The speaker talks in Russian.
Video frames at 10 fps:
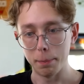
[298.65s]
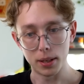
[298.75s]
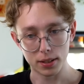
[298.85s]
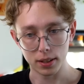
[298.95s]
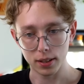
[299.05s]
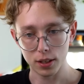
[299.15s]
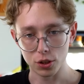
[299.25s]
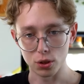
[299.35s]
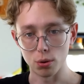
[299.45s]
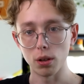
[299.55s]

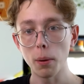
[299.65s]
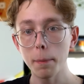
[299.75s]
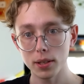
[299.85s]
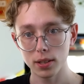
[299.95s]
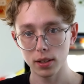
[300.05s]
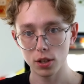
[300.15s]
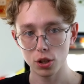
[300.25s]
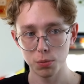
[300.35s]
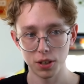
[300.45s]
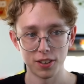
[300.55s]
персонажа с другими
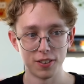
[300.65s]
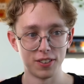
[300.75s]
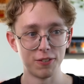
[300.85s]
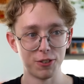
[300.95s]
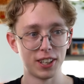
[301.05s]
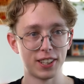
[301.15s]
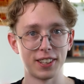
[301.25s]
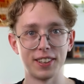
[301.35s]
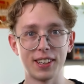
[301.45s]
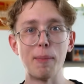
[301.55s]
персонажами в их
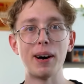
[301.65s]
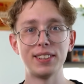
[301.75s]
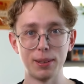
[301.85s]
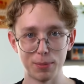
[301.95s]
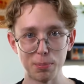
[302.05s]
э, командном